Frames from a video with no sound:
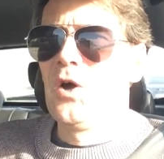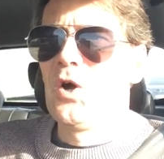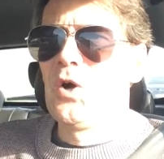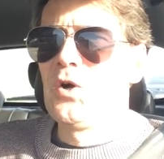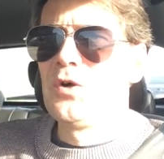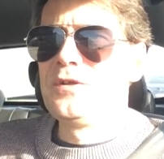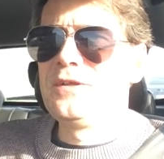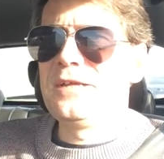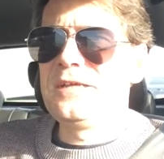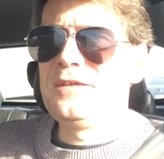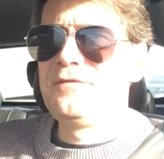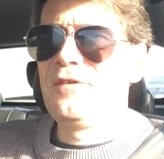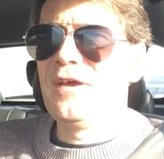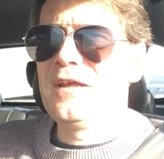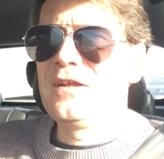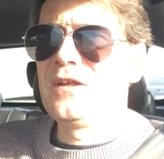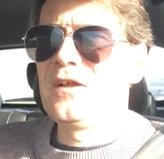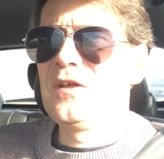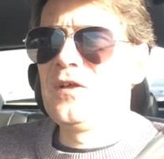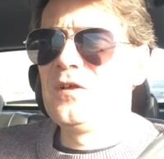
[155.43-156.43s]
und ich
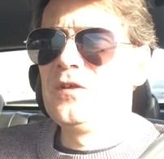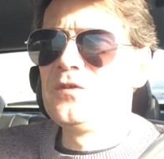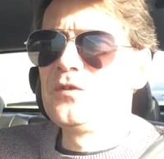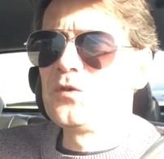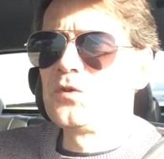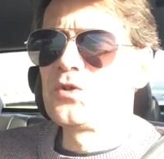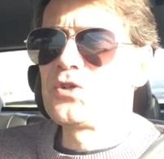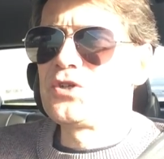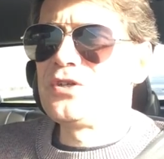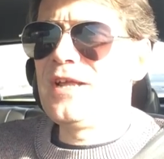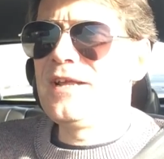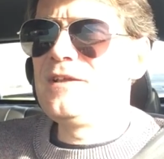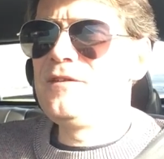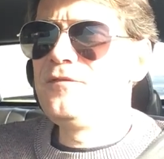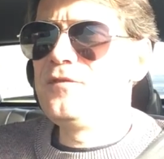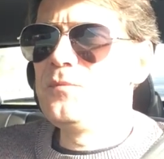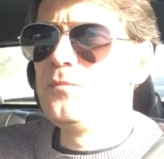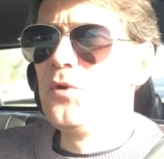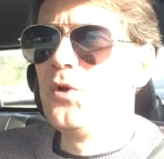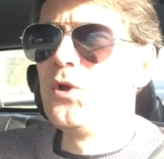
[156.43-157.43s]
werde so
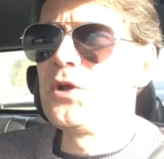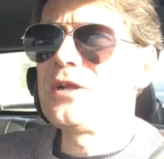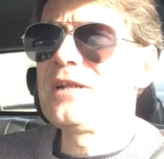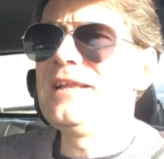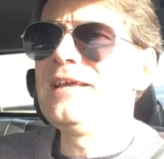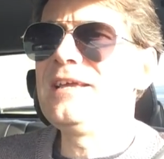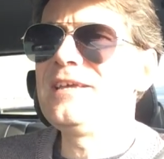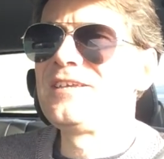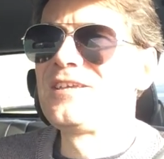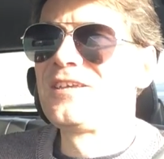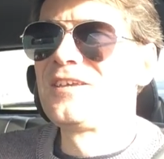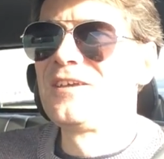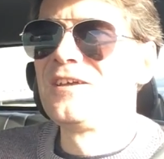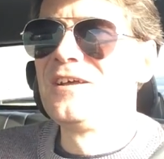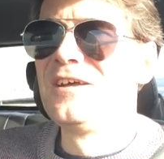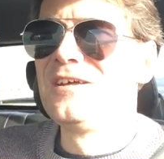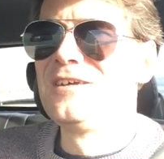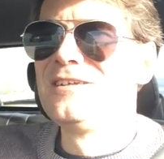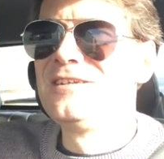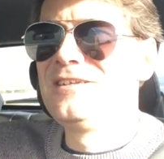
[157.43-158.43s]
schnell wie möglich
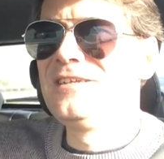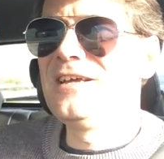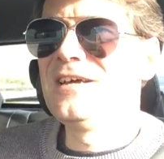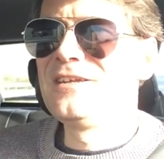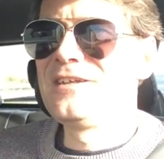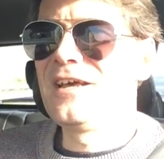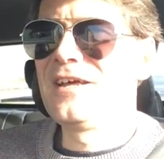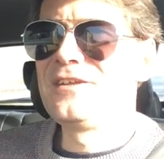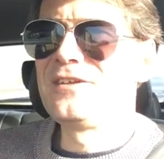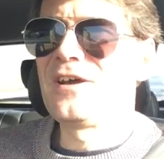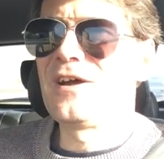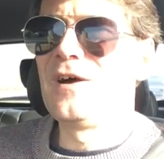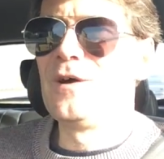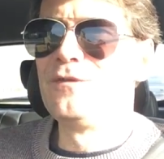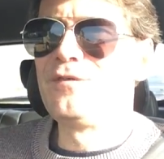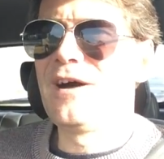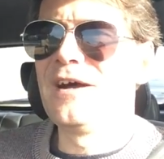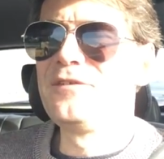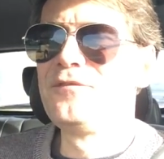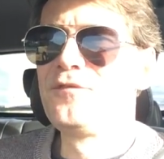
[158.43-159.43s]
dir dann
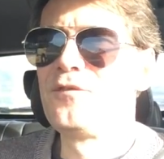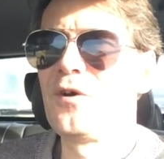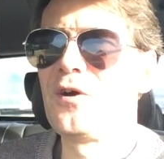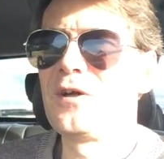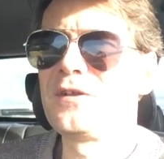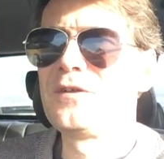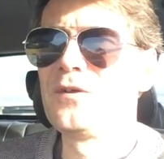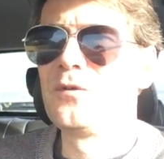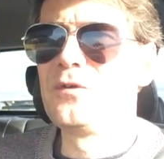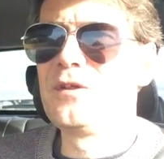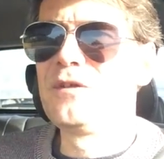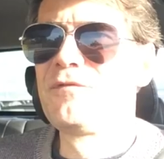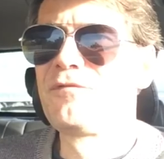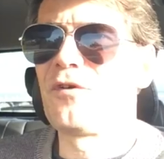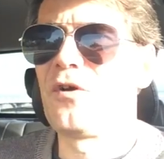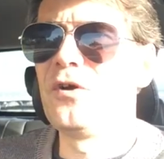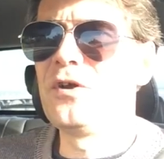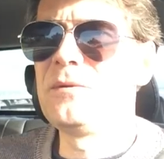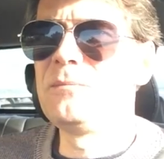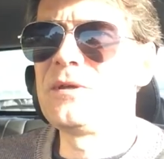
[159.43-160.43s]
darauf antworten und ich
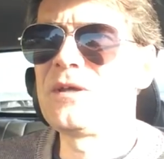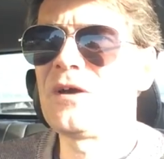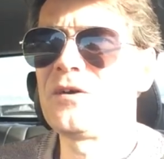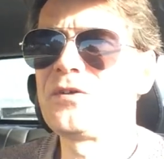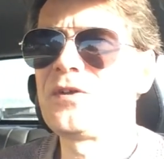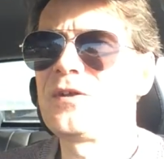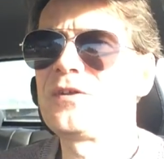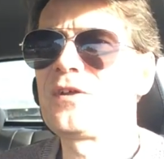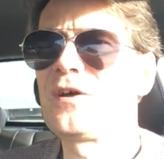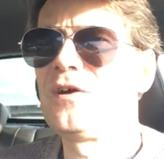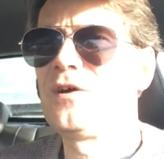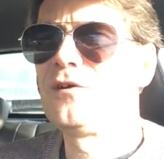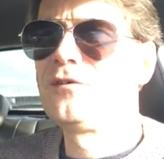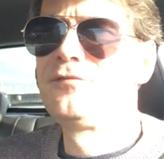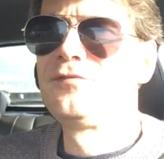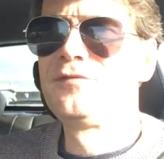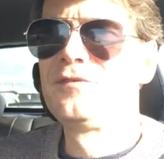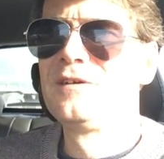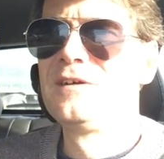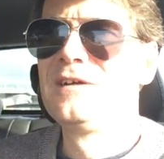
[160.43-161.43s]
freue mich auch
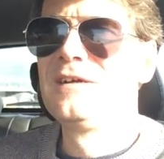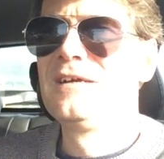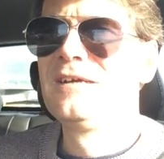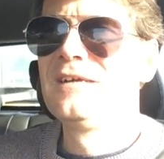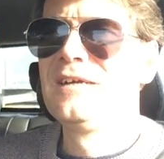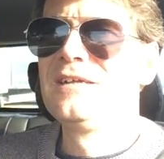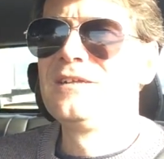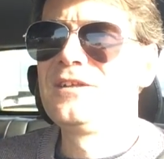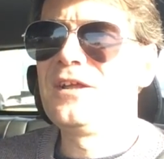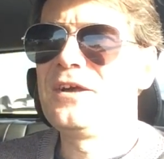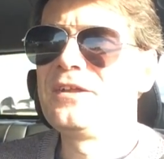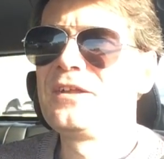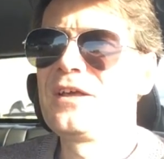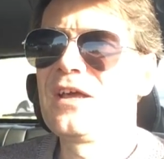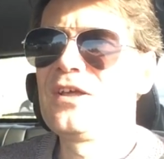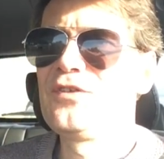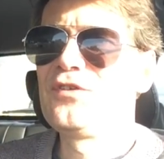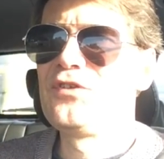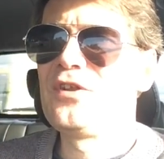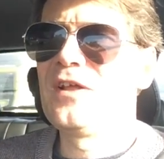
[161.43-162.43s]
darauf, da
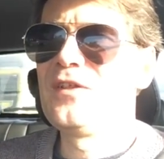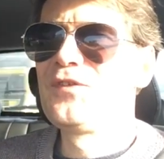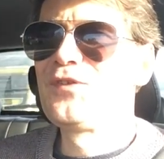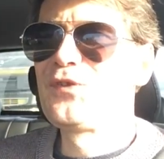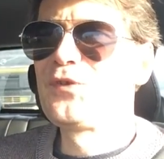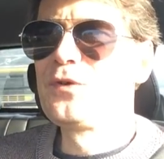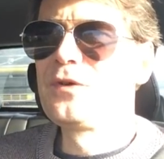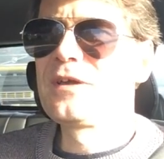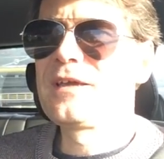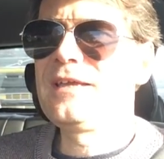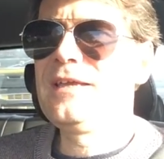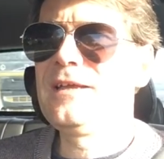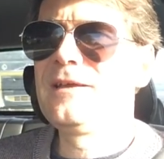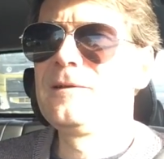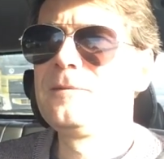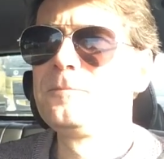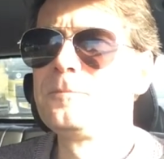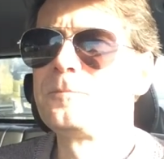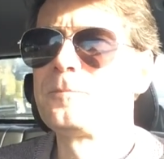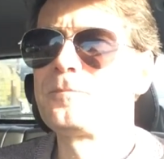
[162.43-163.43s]
eine Resonanz zu
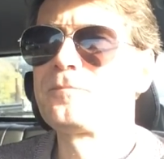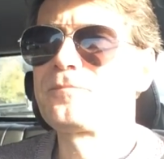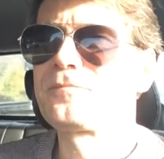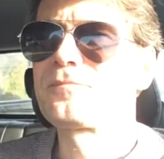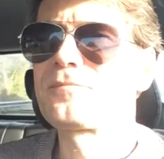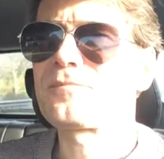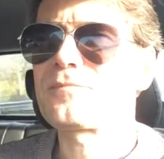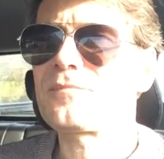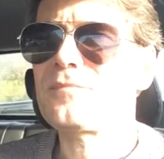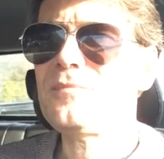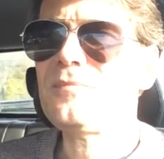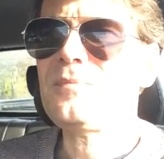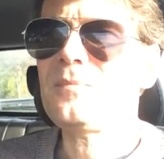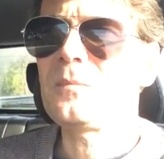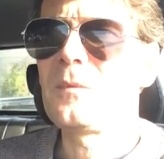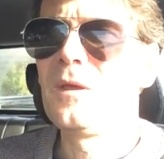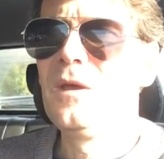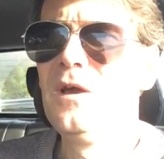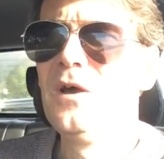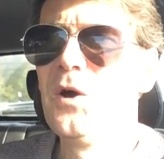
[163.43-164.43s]
kriegen.
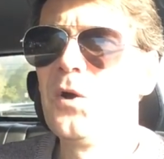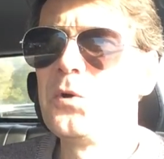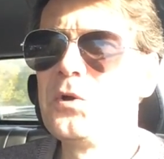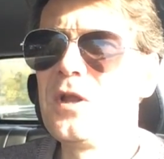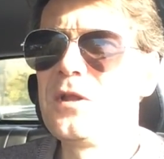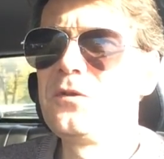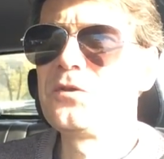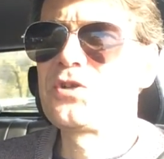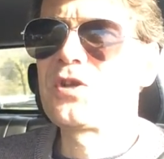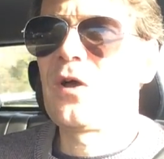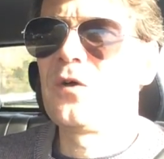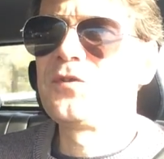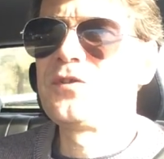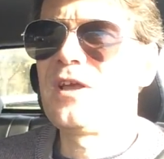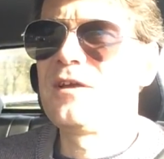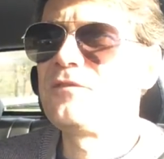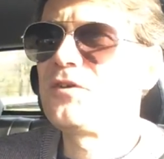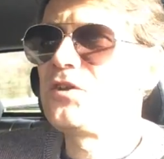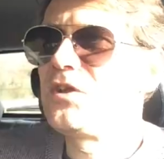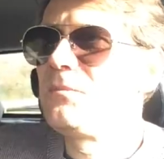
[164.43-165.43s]
Oder du
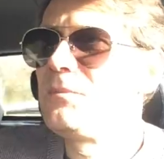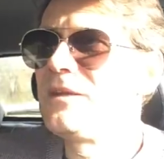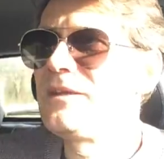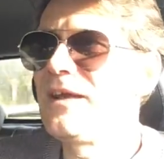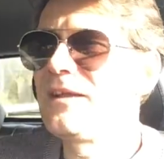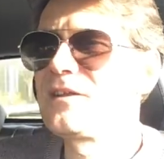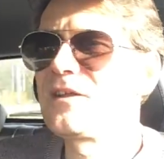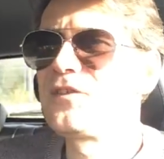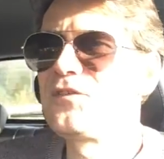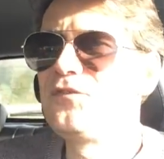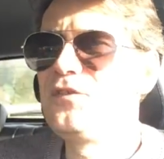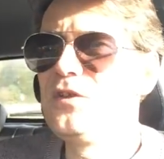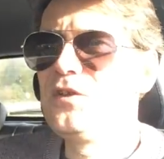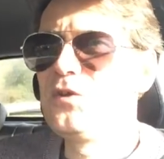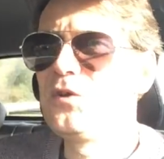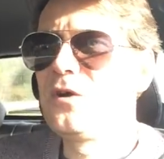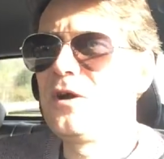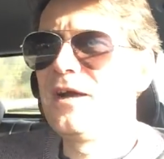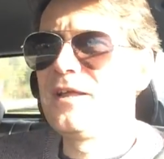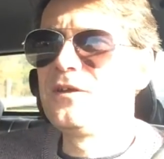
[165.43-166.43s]
schaust dir einfach nochmal ein anderes
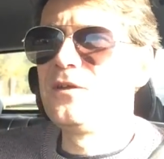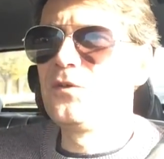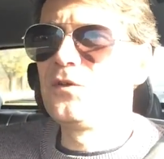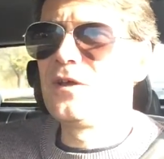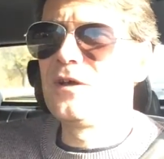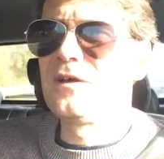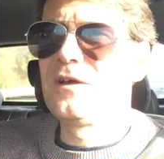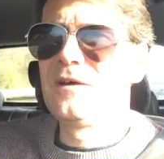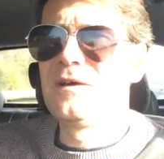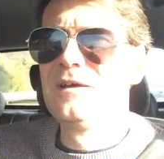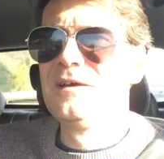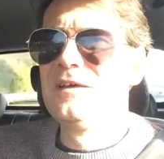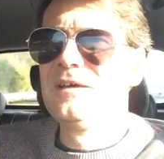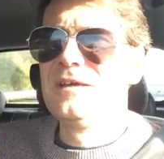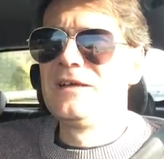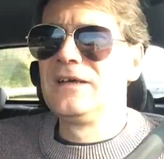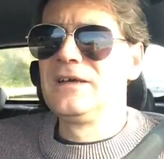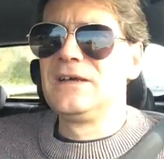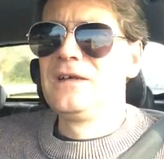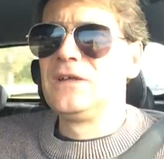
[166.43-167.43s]
Video an oder
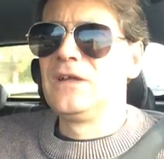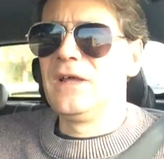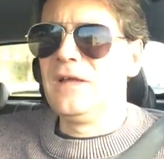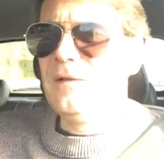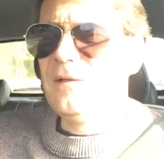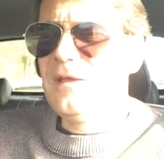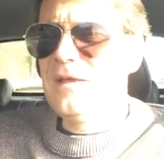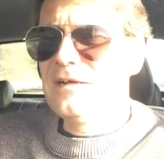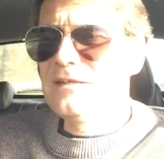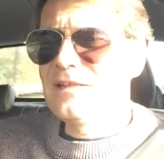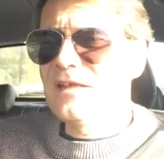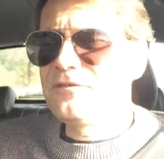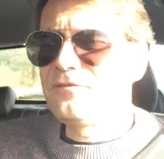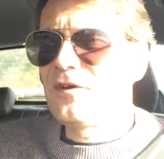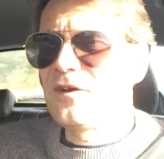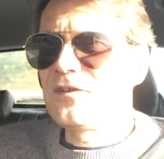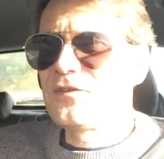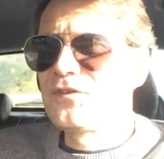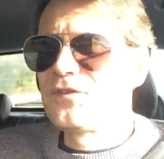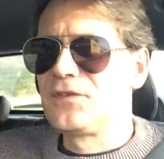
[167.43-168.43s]

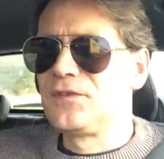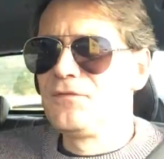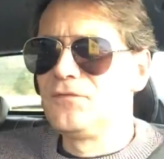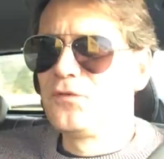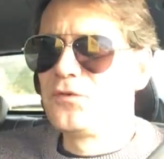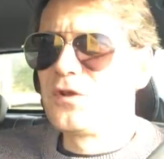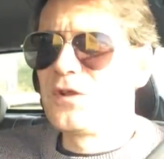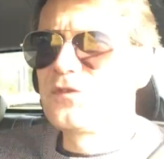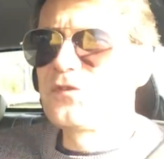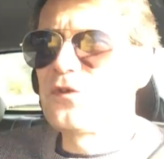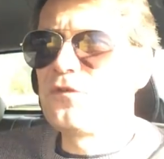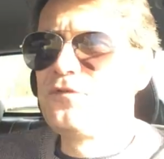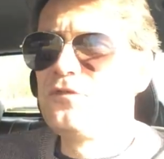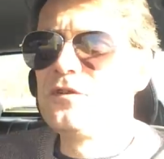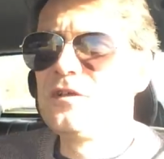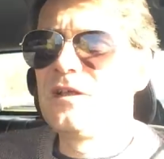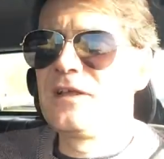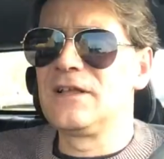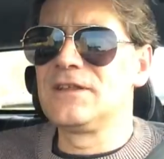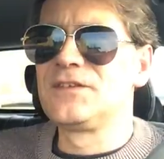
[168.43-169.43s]
irgendetwas, wo du das
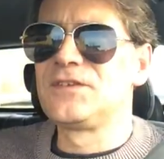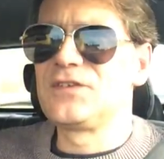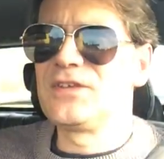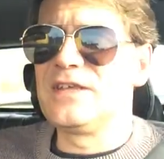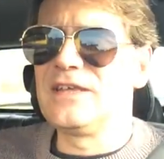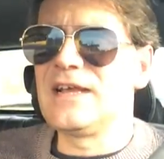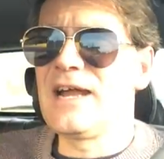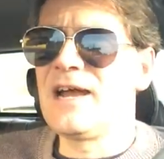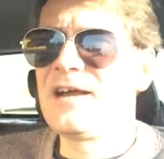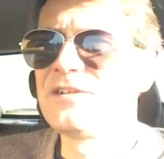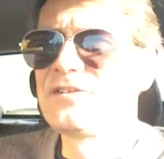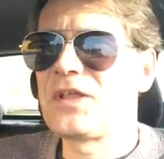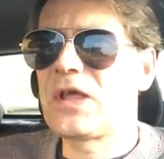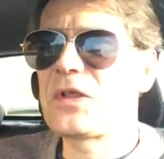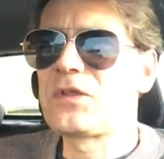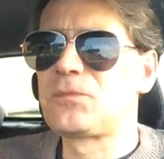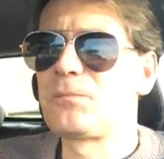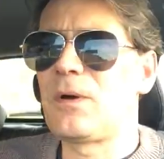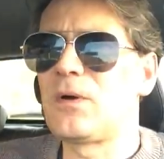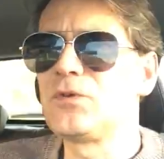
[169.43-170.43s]
Gefühl hast, ja, das